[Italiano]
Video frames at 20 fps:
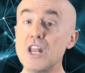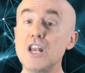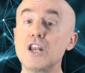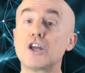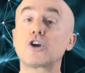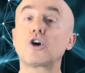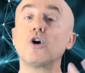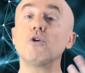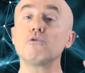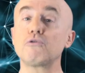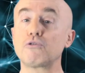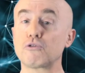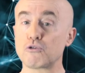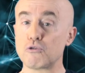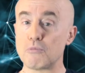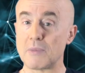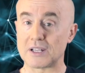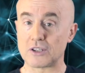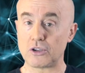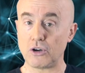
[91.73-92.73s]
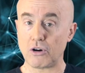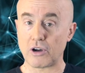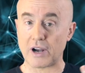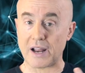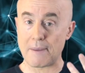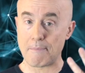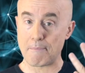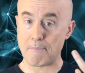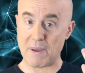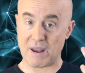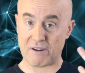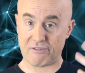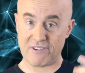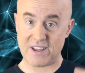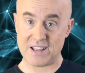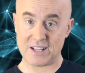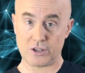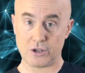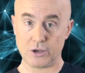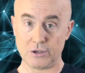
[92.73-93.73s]
Il consumatore
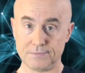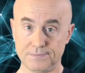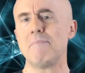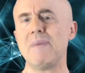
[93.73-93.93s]
perfetto?